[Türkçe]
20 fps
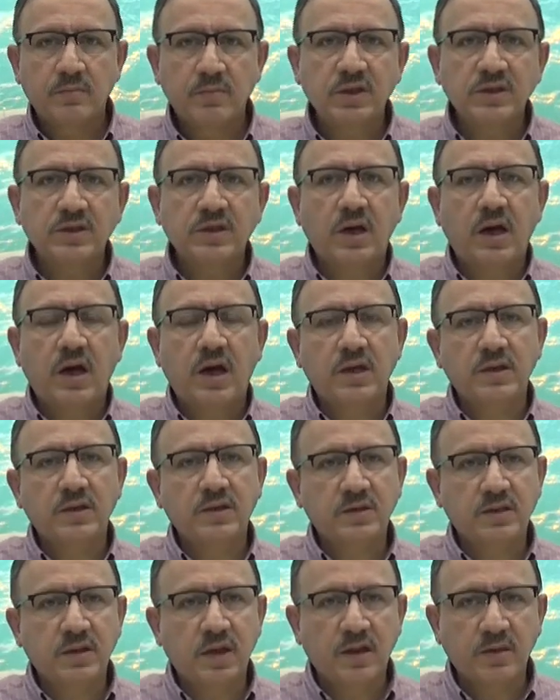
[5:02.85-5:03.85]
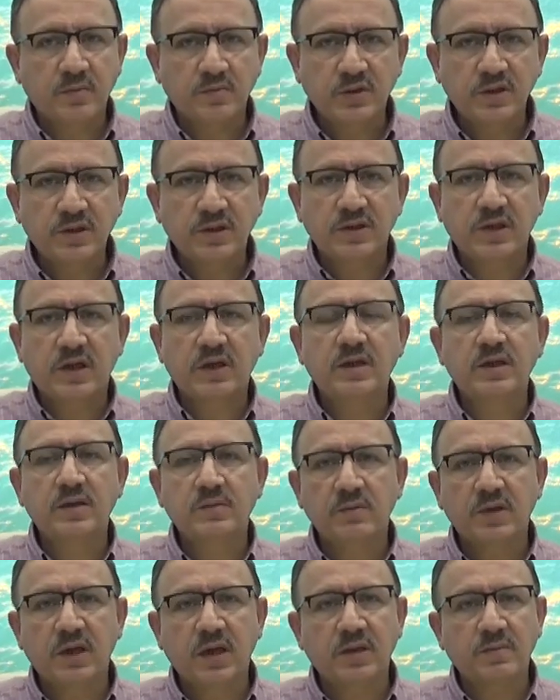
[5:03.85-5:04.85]
Bir Halik'tan, bir
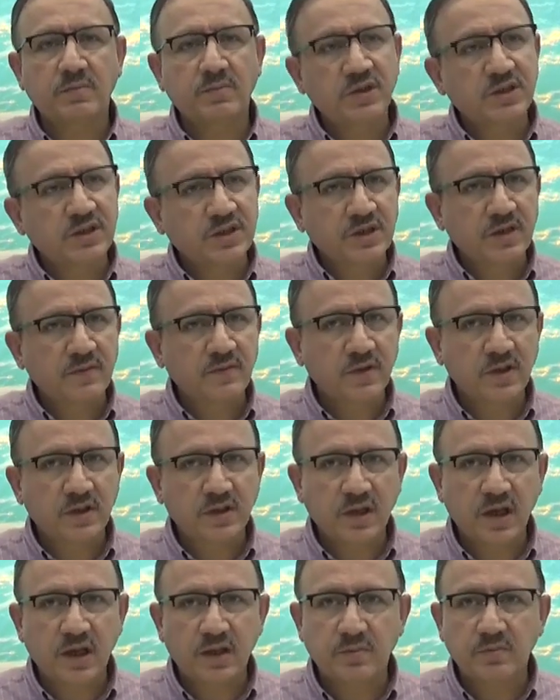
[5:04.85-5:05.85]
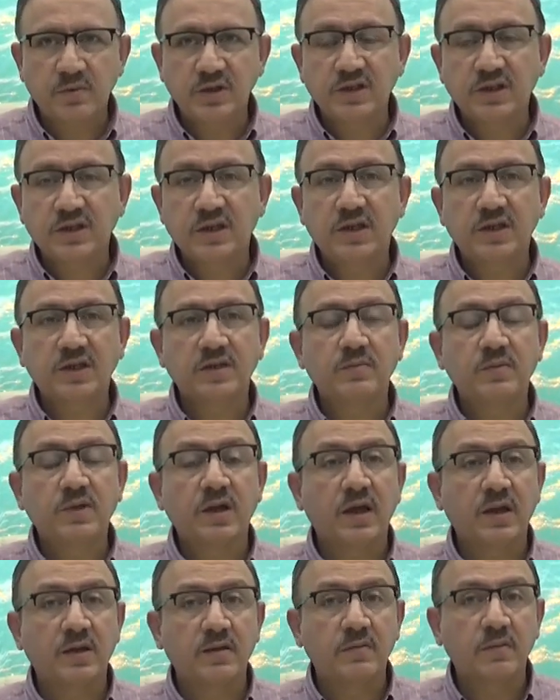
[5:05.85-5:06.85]
Rahim'den, bir Şefik'ten, bir
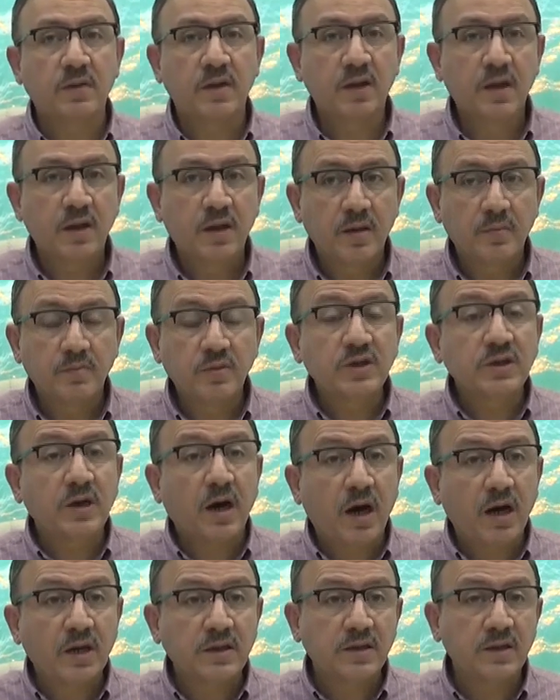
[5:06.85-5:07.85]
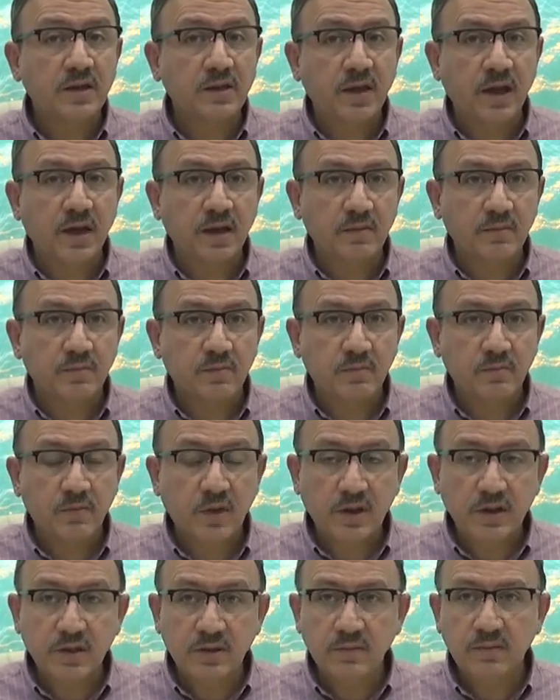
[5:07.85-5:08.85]
Kerim'den, bir Adil'den,
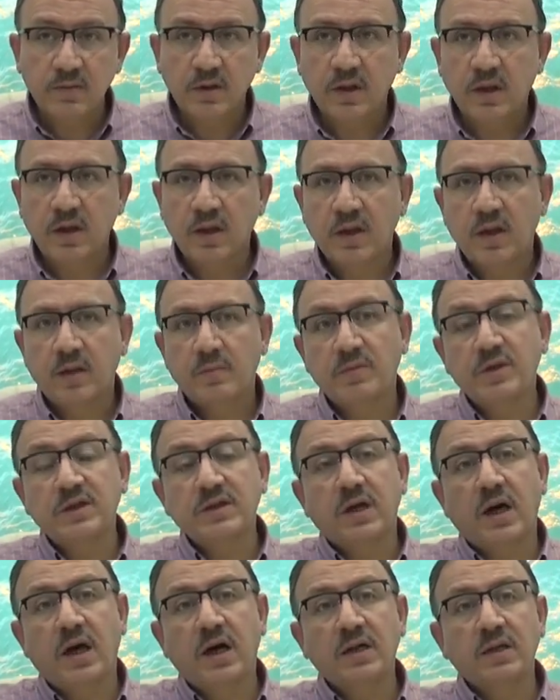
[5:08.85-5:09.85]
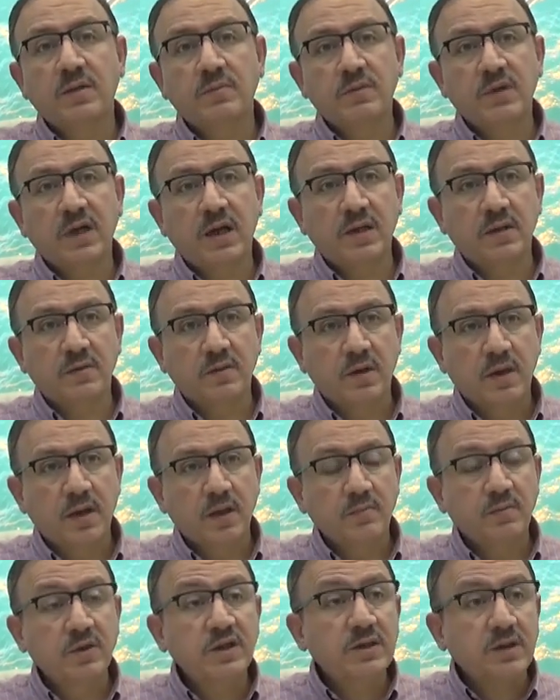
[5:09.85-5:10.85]
bakın bir alimden,
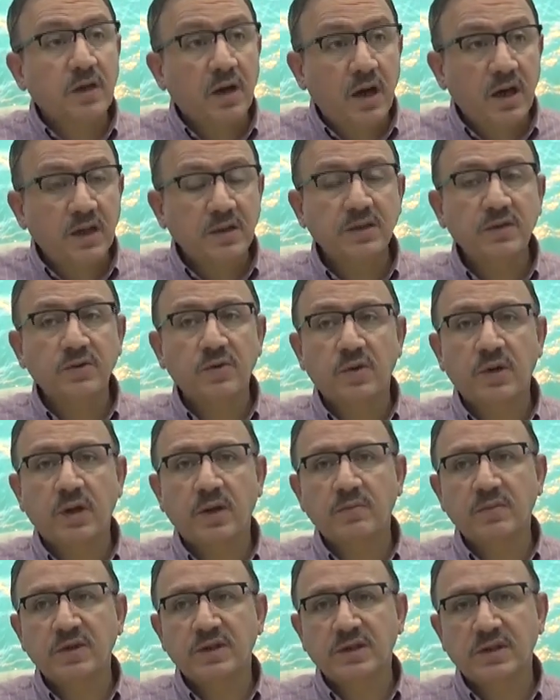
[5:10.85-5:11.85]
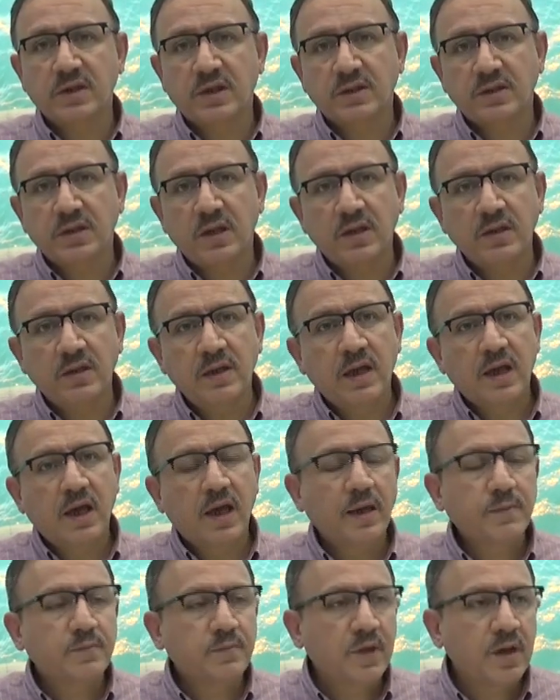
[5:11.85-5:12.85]
bir kadir olan bir zattan
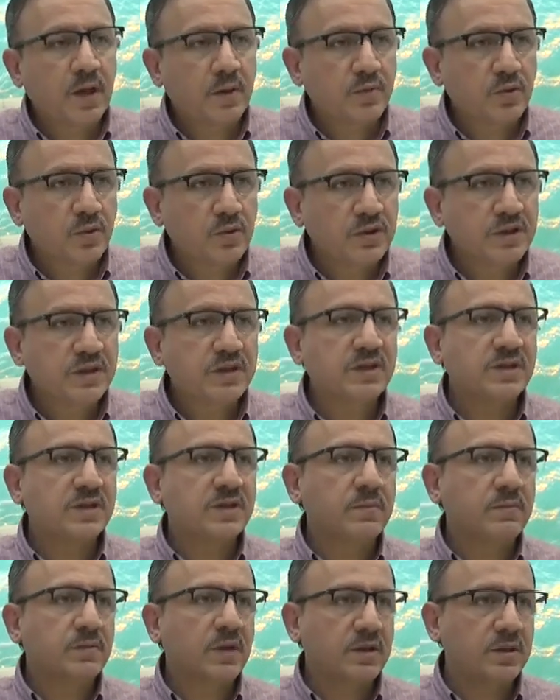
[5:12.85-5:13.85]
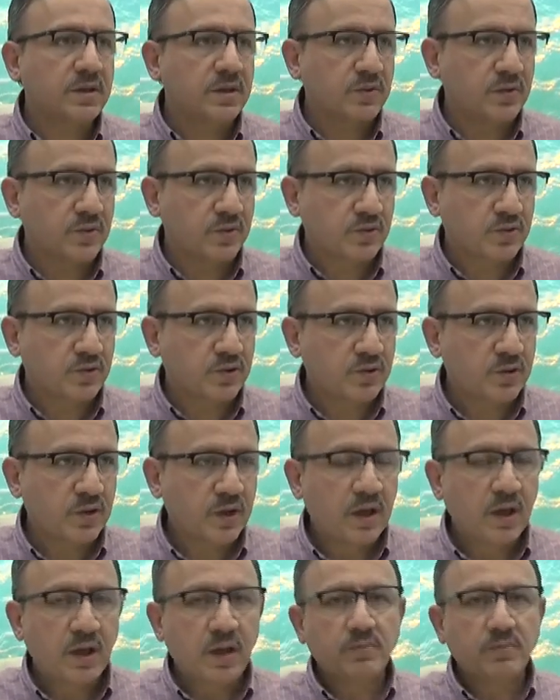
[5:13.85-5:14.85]
hep ne yapıyoruz? İstimdad ediyoruz.
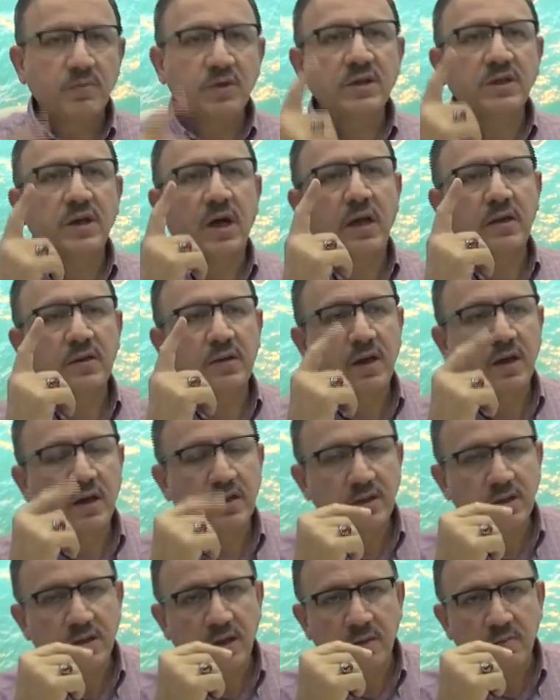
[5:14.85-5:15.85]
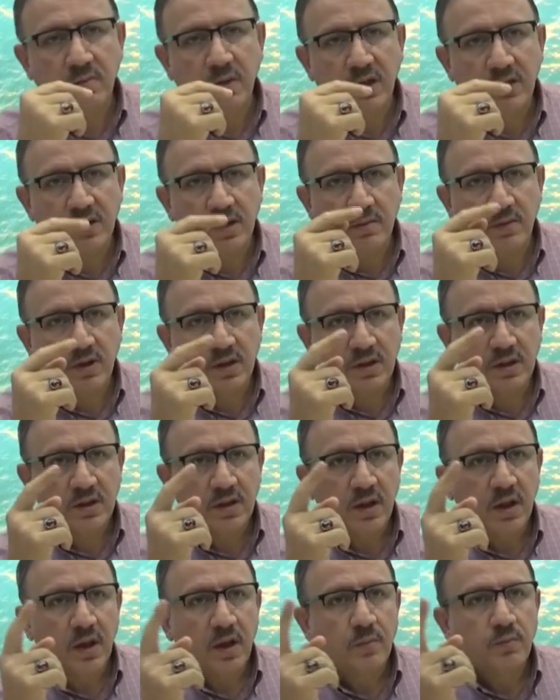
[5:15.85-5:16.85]
Bir Allah'a inanmak demek,
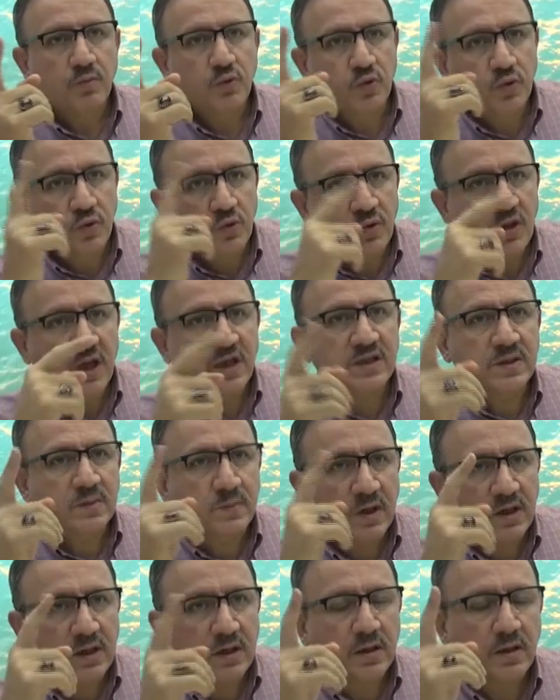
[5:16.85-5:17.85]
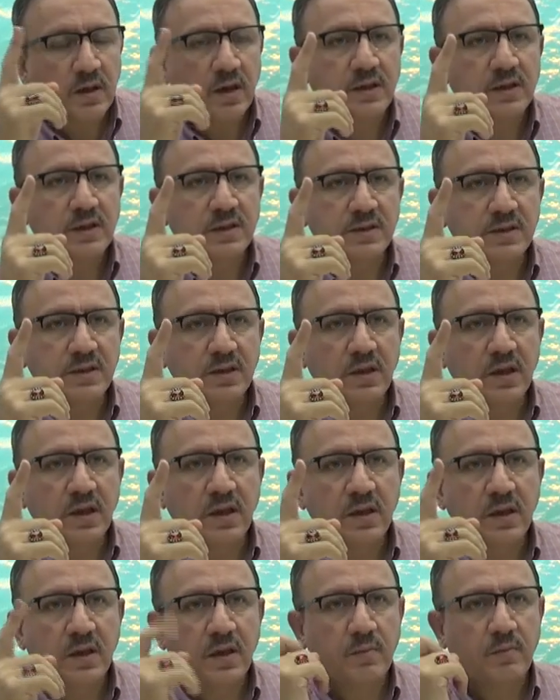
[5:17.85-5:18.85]
bütün Esma-i
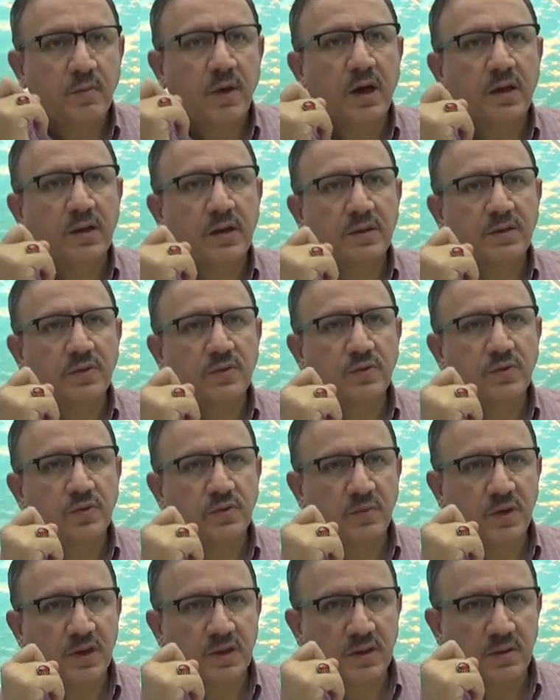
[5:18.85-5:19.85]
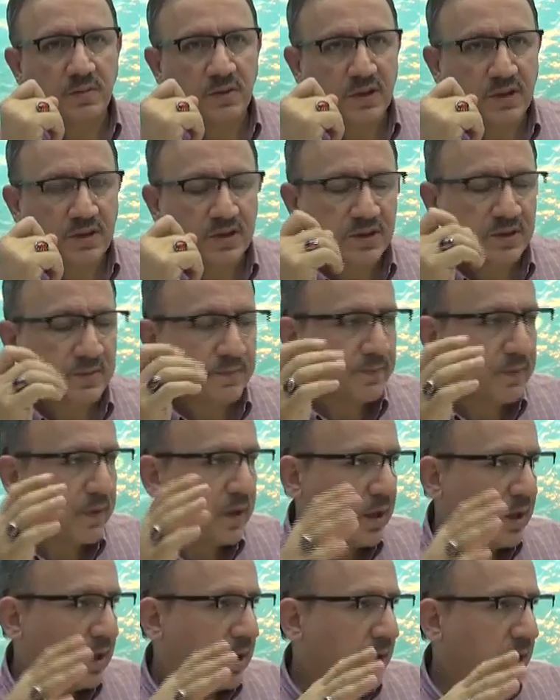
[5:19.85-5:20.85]
İlahiyesiyle bağlantı kurmak demektir.
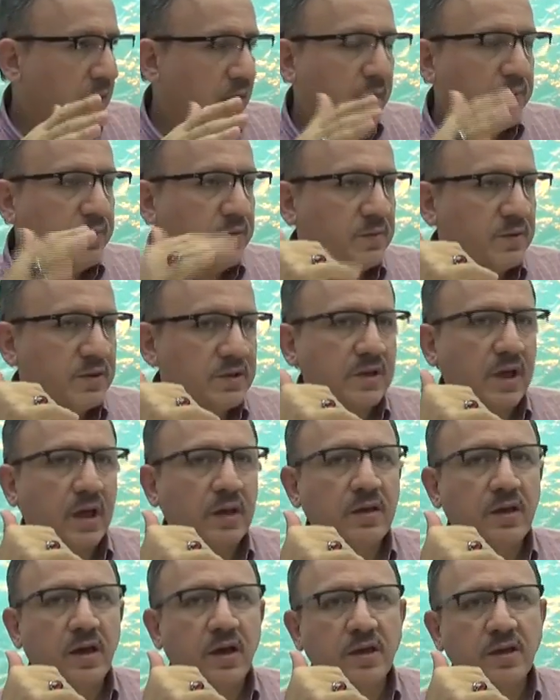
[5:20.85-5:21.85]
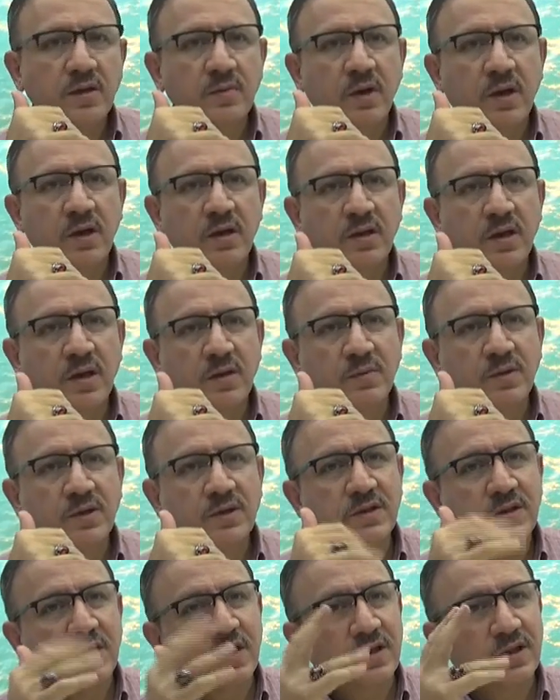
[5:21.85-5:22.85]
Hepimiz Allah'a iman eder
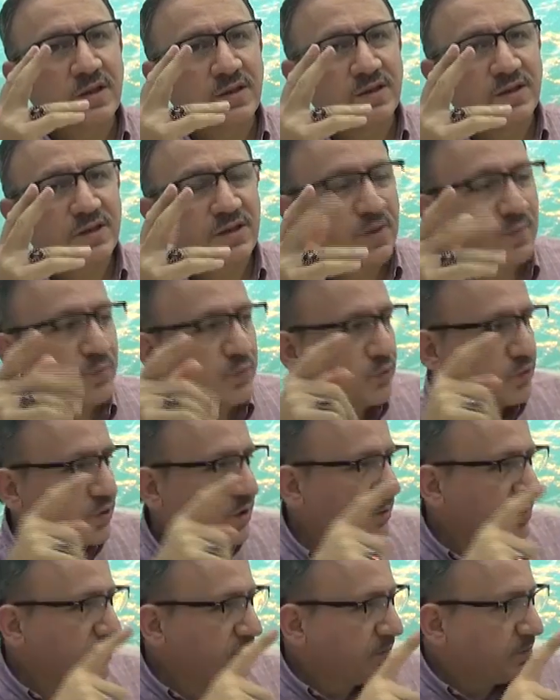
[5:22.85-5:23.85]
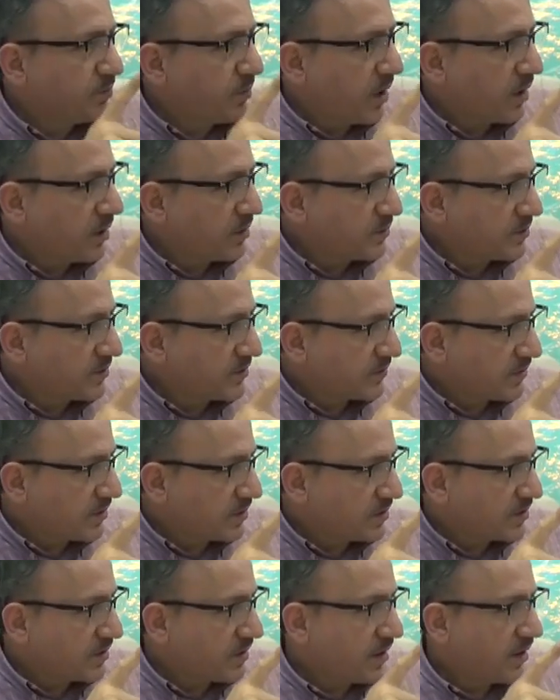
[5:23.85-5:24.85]
miyiz? Ederiz. İşte burada bir bağımız
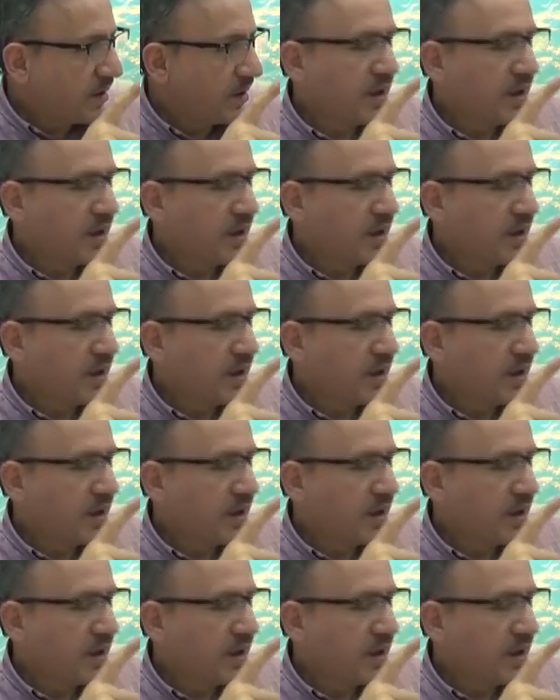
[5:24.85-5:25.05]
var.